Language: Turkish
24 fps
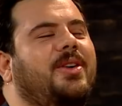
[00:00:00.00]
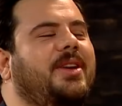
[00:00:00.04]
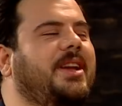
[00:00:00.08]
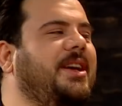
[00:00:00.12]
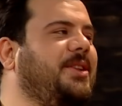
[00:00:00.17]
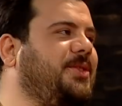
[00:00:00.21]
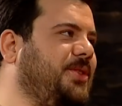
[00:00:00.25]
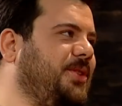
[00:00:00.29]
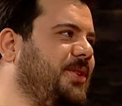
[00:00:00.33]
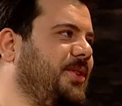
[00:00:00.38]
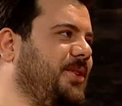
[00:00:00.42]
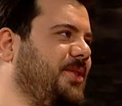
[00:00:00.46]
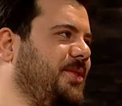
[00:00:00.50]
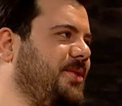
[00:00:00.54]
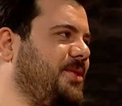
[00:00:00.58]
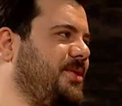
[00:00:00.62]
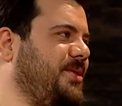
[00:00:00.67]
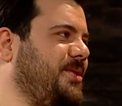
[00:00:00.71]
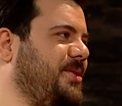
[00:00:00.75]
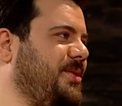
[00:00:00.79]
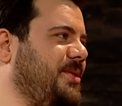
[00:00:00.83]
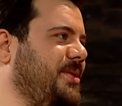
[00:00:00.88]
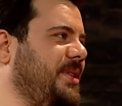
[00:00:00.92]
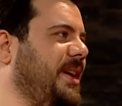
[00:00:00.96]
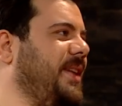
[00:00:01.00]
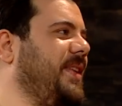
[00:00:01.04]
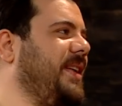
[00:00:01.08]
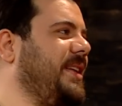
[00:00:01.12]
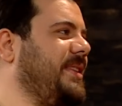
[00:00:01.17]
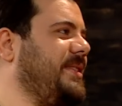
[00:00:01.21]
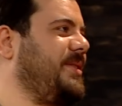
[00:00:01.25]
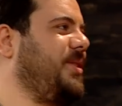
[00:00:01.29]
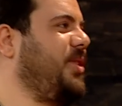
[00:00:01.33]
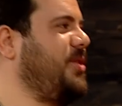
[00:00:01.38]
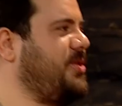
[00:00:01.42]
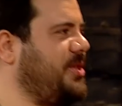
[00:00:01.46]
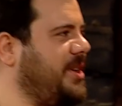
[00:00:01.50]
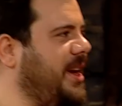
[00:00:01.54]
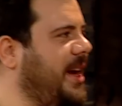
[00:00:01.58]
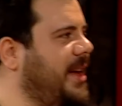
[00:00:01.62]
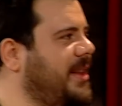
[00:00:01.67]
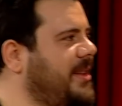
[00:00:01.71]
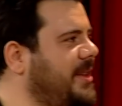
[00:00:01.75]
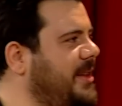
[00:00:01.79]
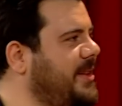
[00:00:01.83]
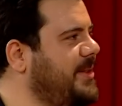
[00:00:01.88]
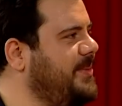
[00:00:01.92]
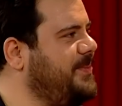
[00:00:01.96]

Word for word: net, şekilde. duyuyoruz. Evet, hoş geldin.